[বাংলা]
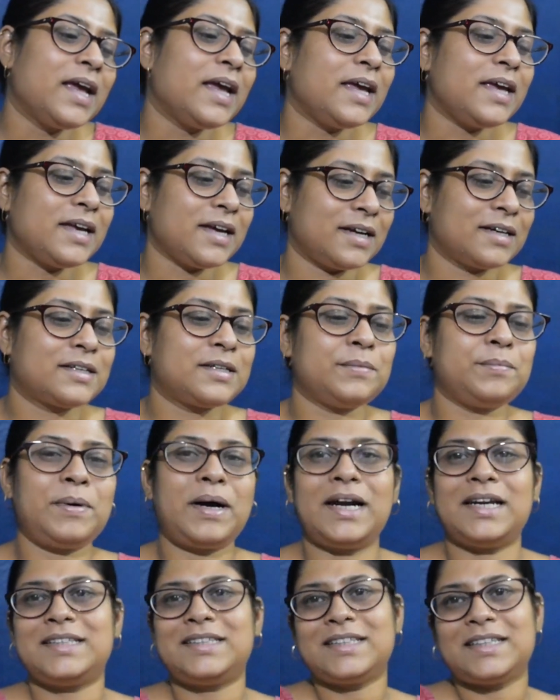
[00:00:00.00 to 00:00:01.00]
এই আর কি
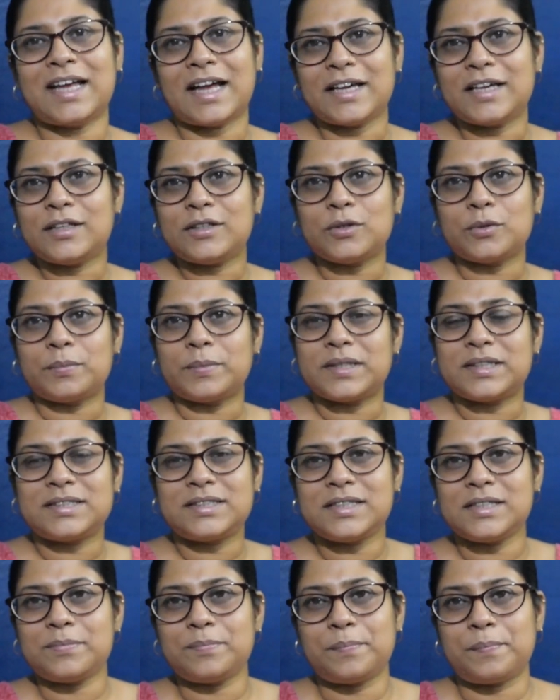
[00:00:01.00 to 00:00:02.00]
বাড়িতে থাকি তো
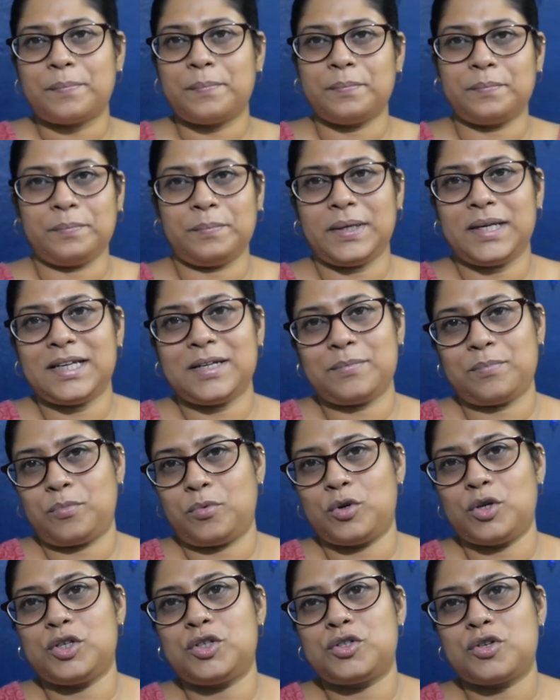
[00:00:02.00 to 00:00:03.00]
বেশি মানে
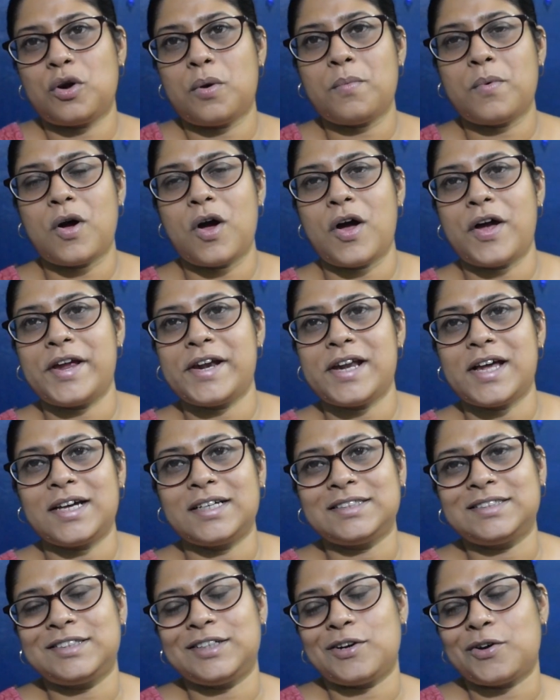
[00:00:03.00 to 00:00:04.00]
পরিশ্রম হয় না
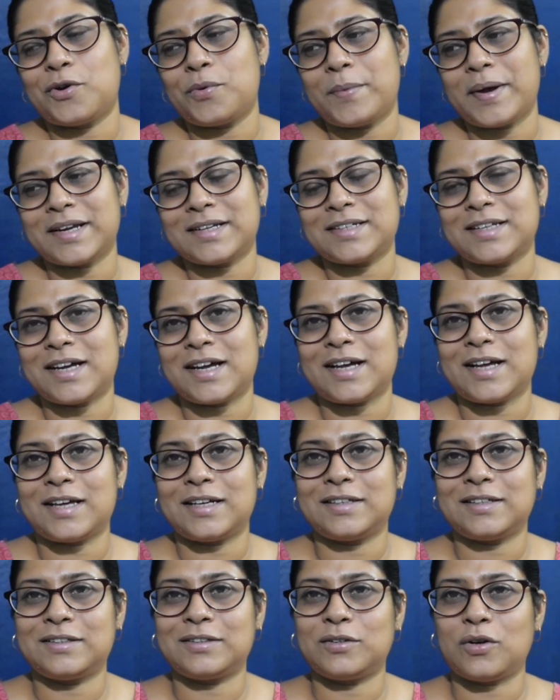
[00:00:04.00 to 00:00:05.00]
সেরকম একটা
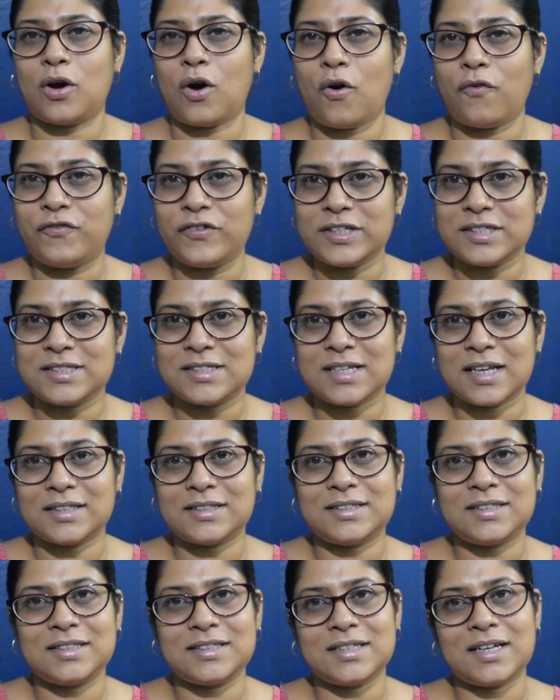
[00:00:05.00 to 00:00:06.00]
অফিস
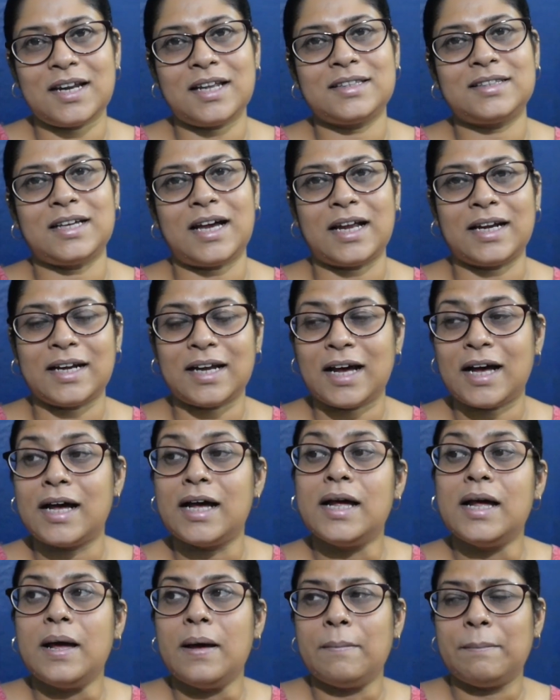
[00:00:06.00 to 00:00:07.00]
যাত্রী যারা তারা
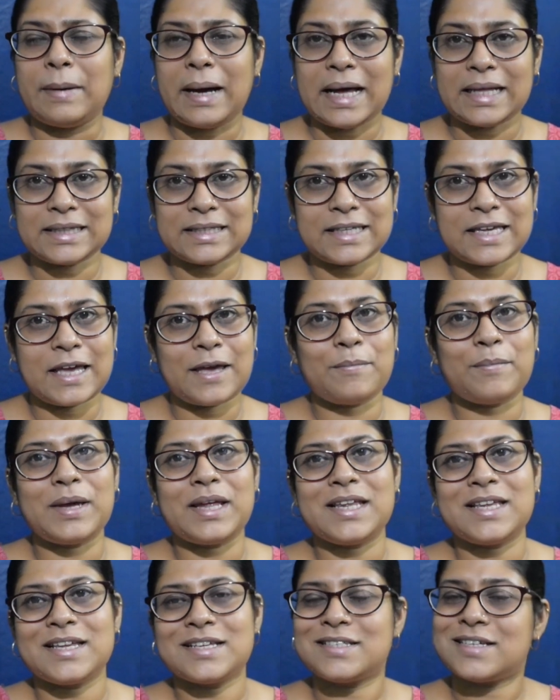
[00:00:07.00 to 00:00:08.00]
ভাত খেয়ে
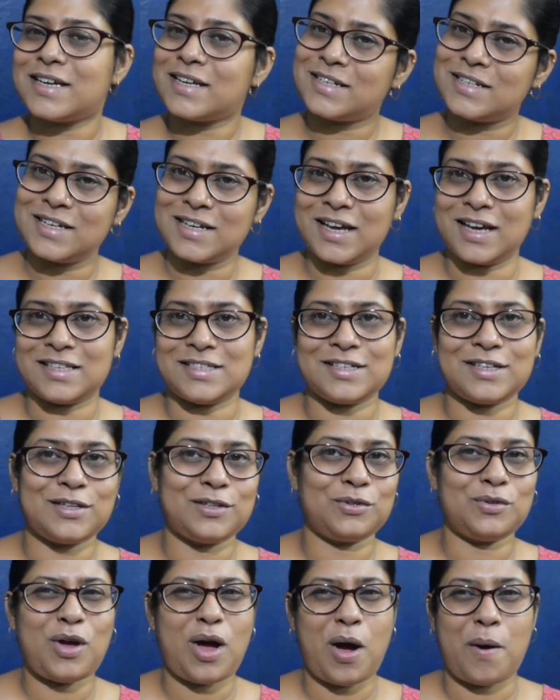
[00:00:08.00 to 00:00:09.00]
বেরিয়ে যায় ঠিক আছে
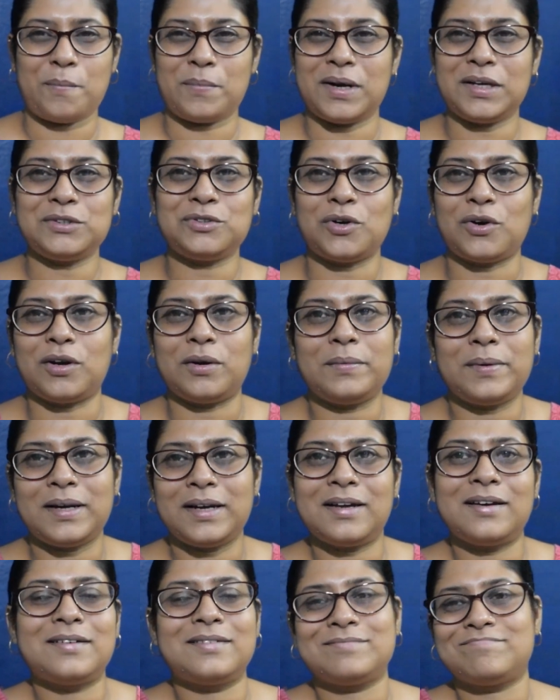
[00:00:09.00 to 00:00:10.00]
কিন্তু আমরা
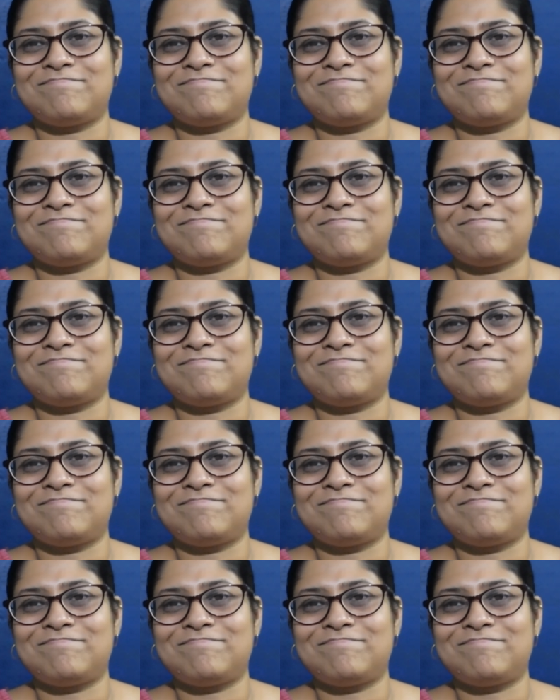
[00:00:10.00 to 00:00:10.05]
সকালবেলা